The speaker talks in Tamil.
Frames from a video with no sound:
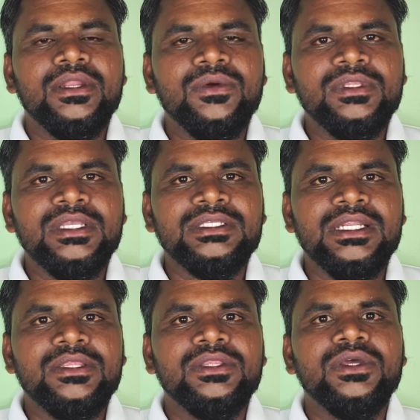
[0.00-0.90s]

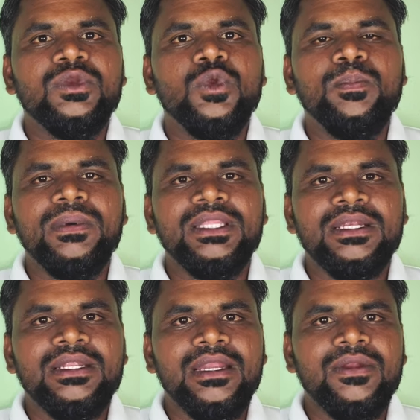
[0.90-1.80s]
இருபத்தஞ்சிலேருந்து
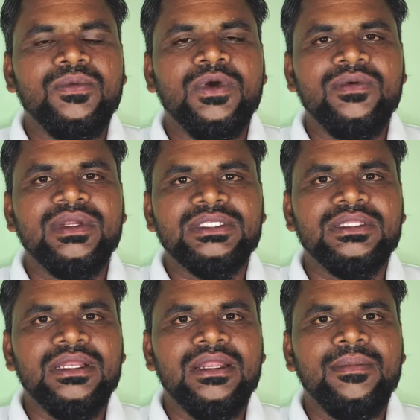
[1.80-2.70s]
முப்பது டன் ஒரு
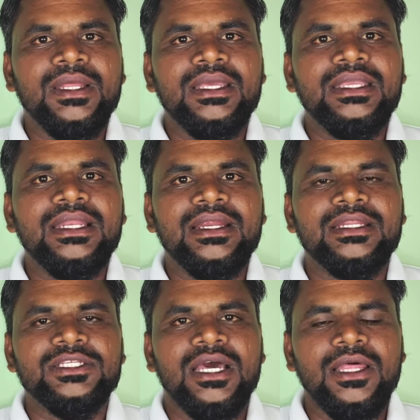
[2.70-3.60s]
வருஷத்தில் நம்மளுக்கு ஈல்டு
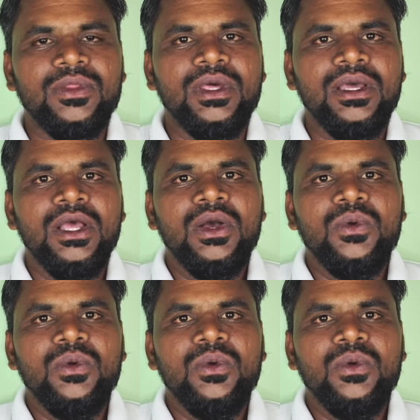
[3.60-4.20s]
கிடைச்சிடும் அதாவது